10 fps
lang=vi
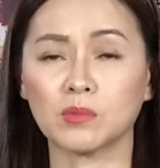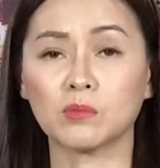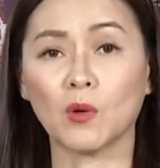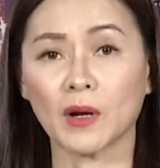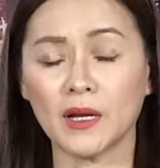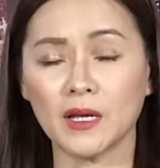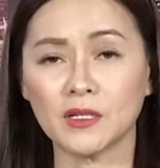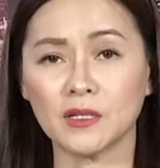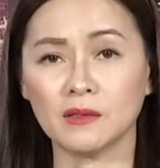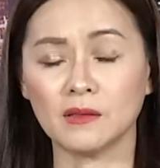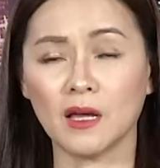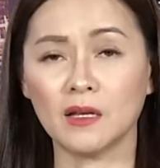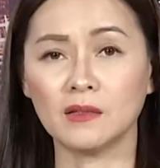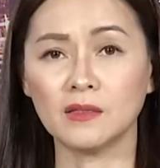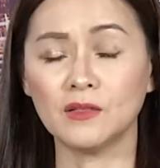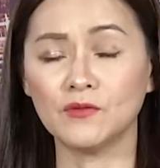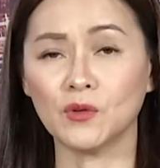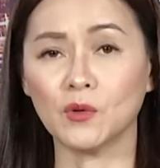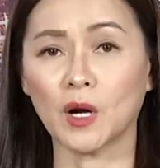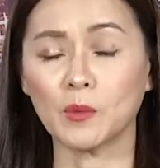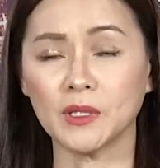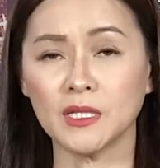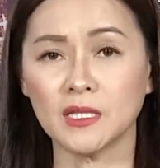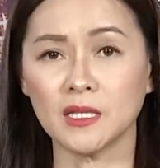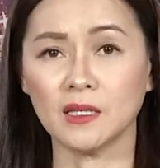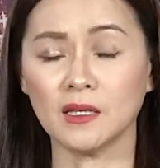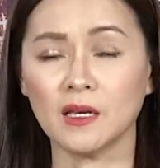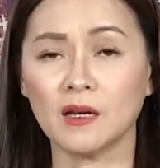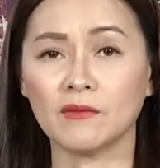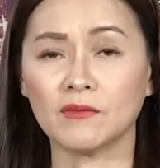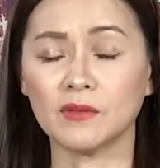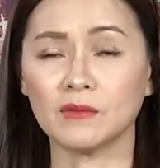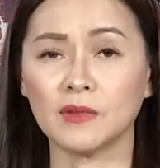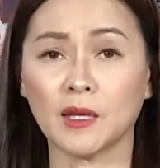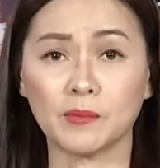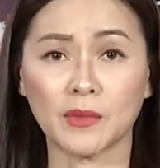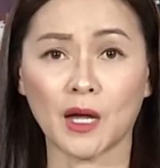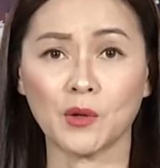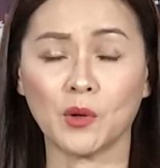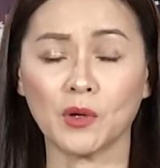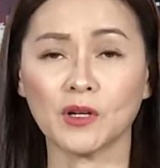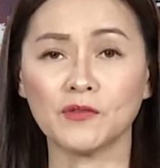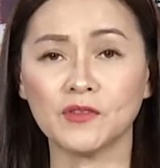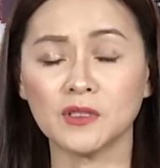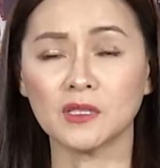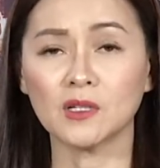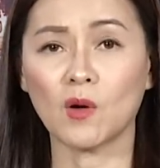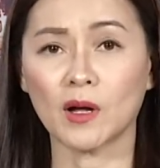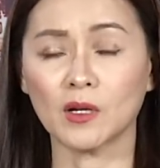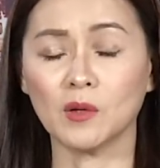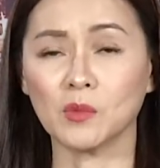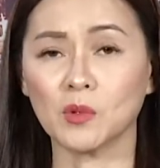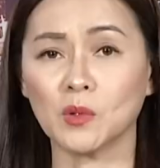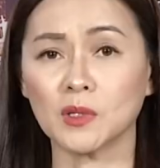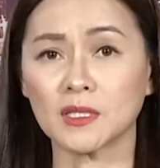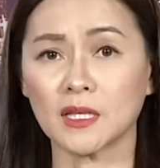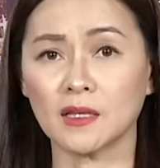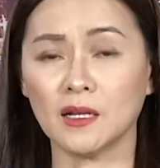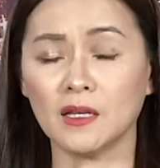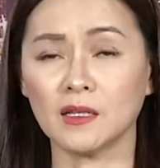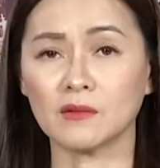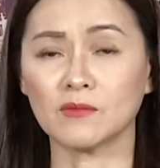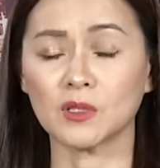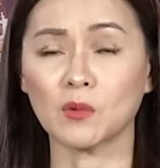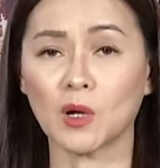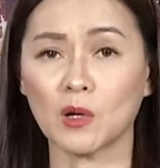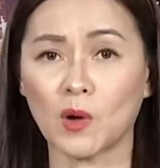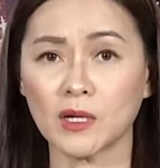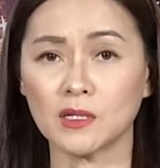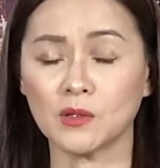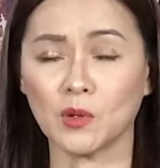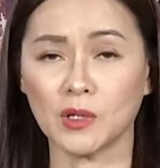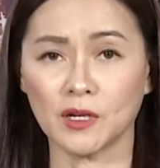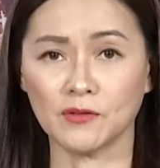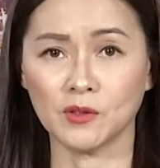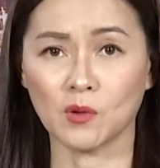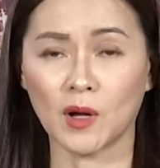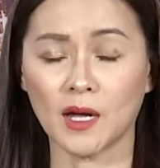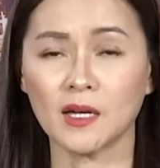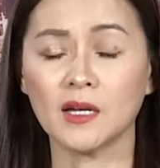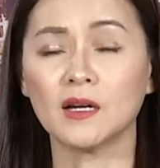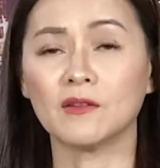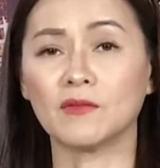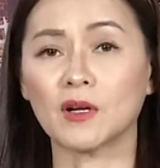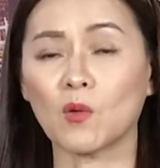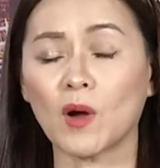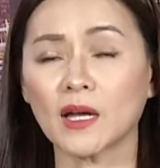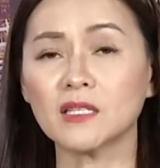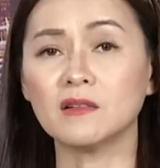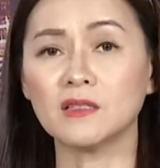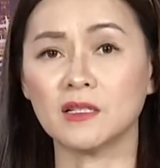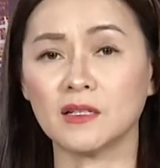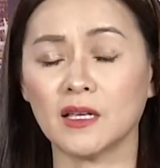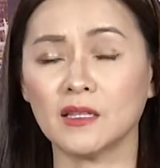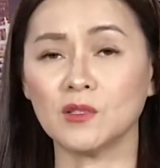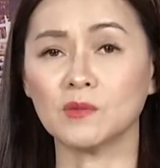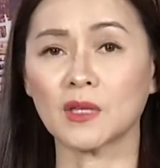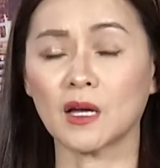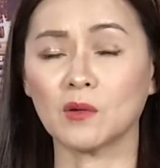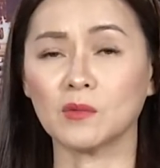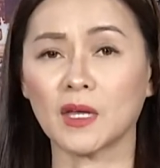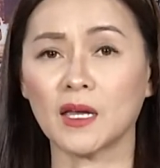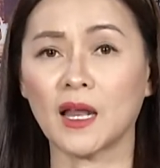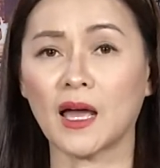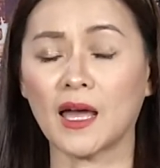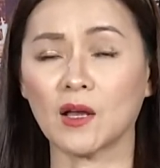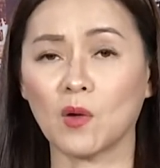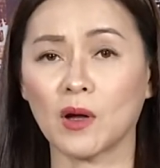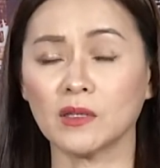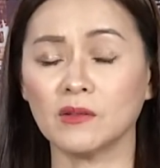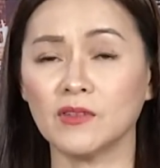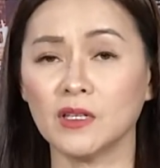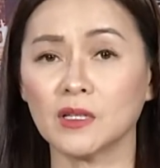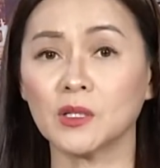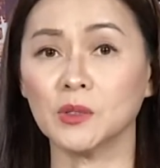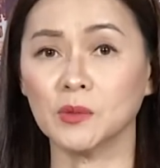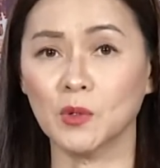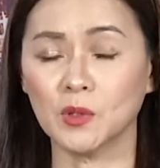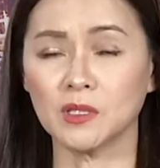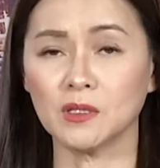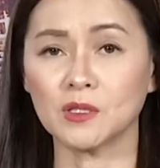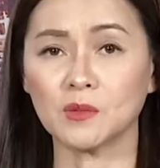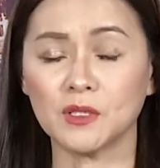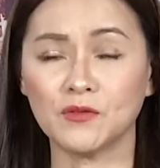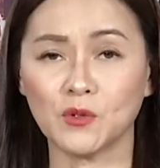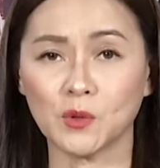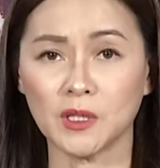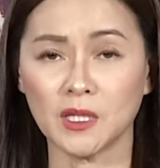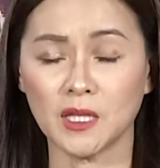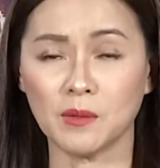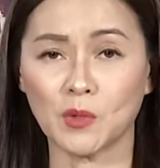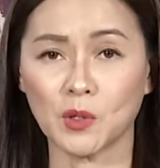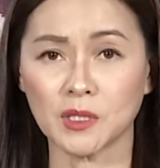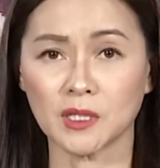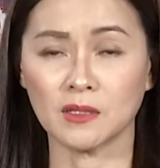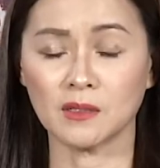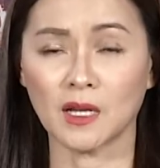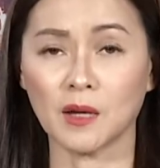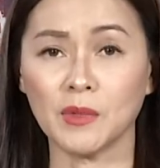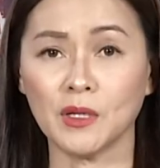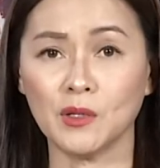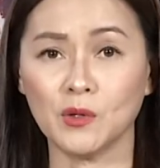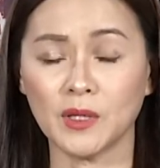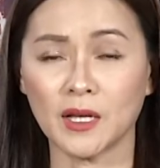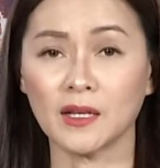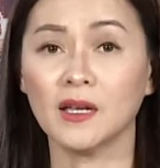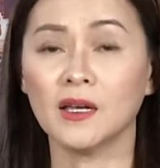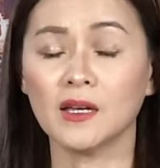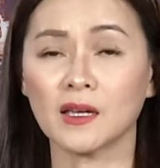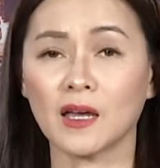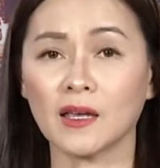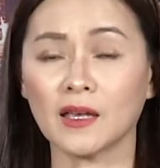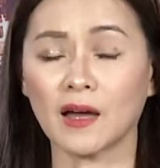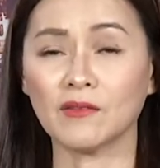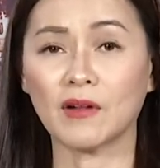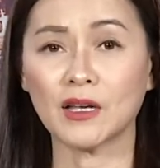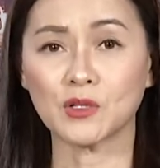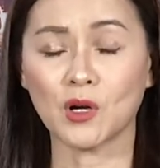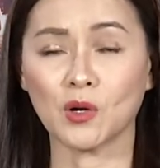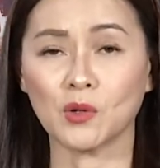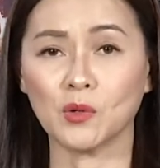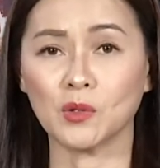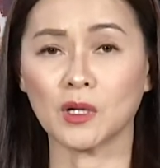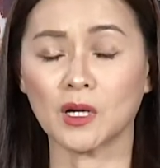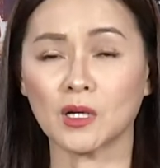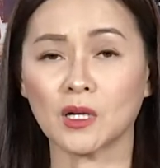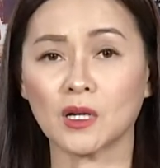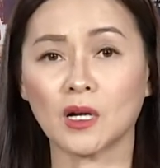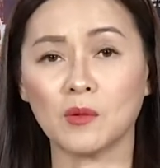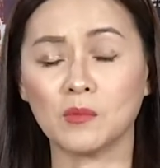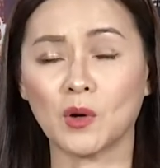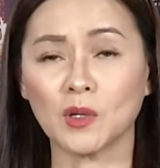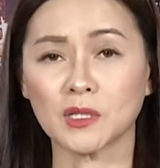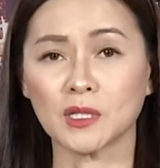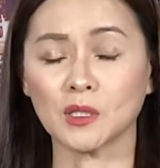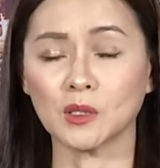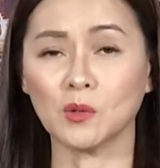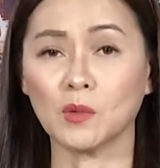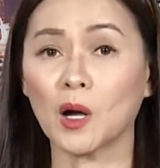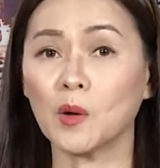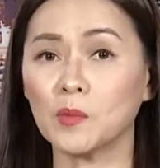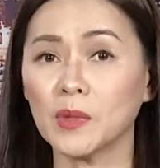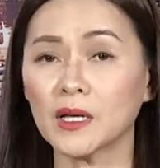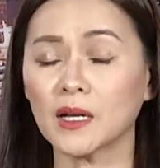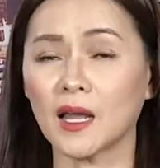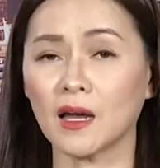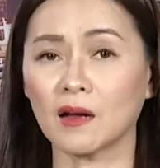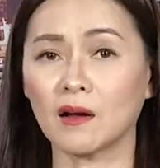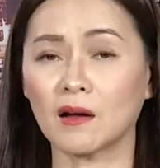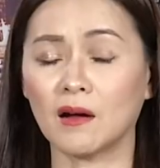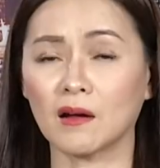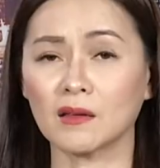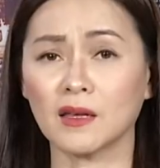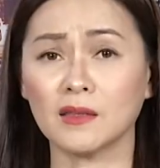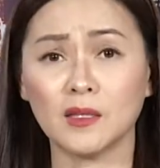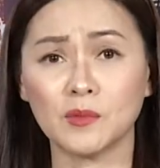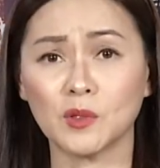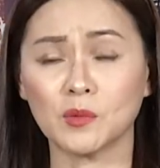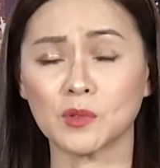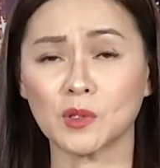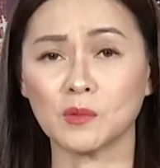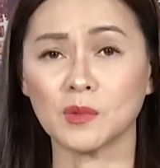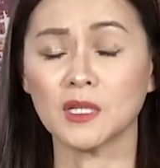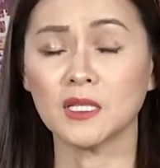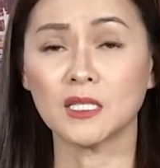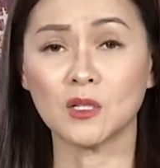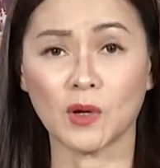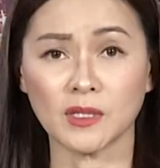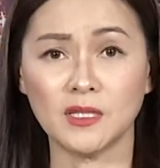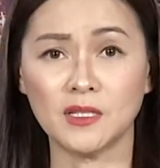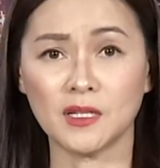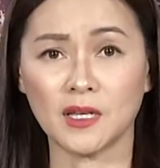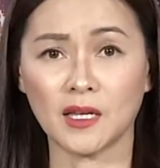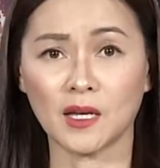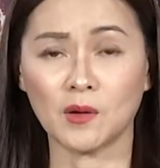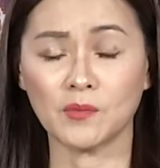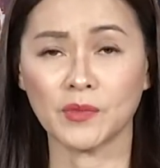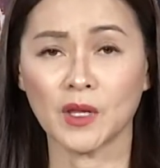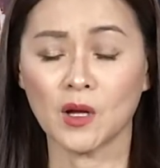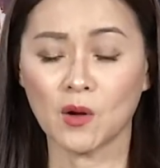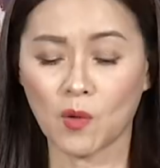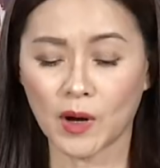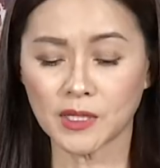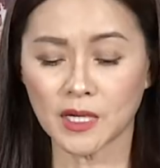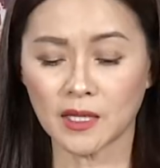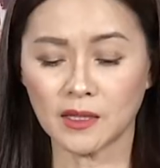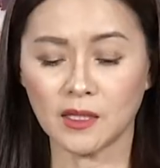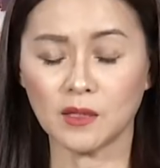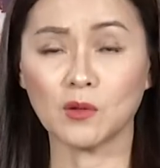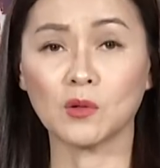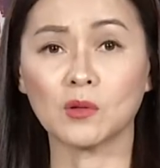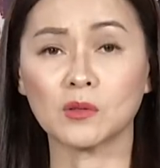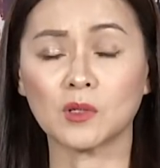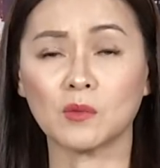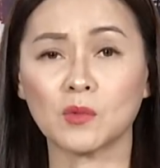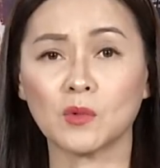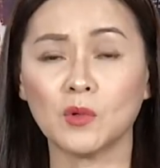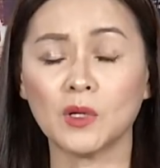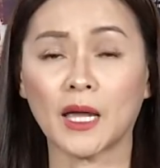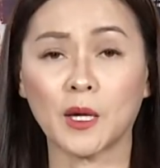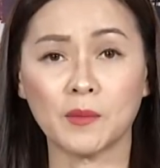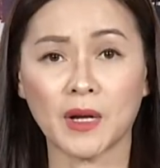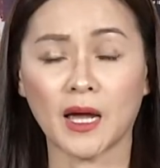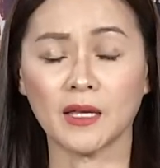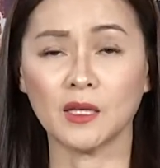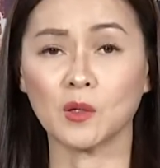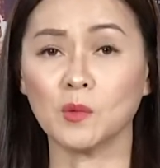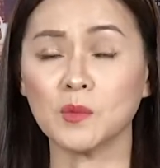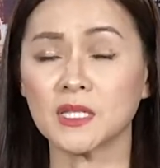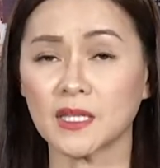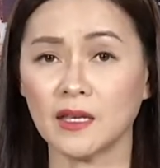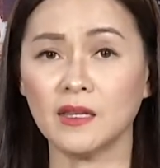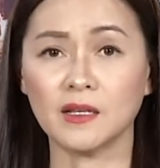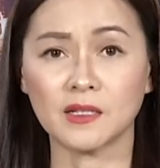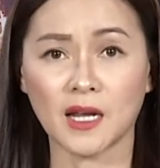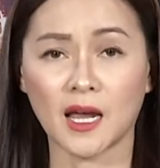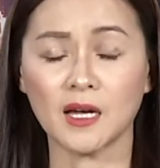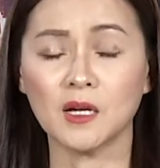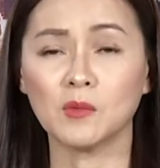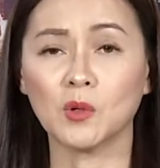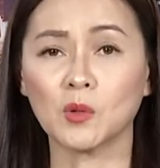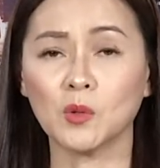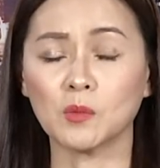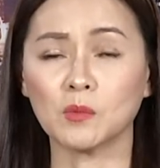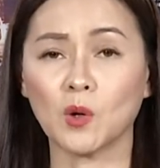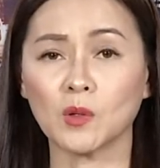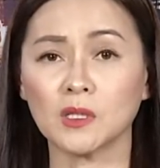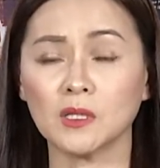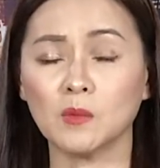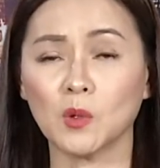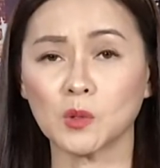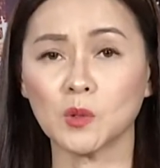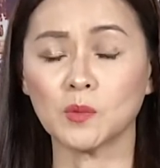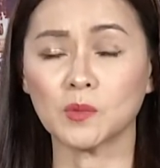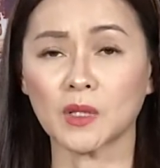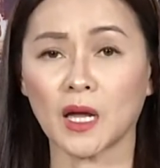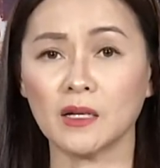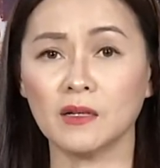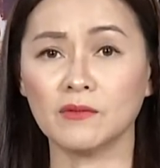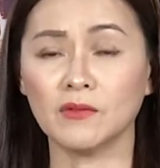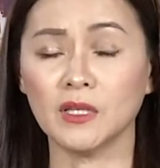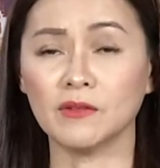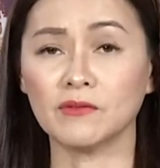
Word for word: một cái đệ trình đến chính phủ Albanese nhằm thay đổi cái phương thức hoạt động của Centrelink trong cái quá trình đòi nợ vừa qua và qua cái chương trình này thì chúng ta cũng thấy là hàng loạt những vị cựu bộ trưởng trong chính phủ tiền nhiệm Morrison đã bị nêu danh kể cả vai trò của ông Morrison cũng không biết là có còn có thể tiếp tục trong sinh hoạt chính trị hay không. Ngoài ra thì trong cuối ngày hôm nay thì cũng sẽ diễn ra một cuộc bầu cử bổ túc tại đơn vị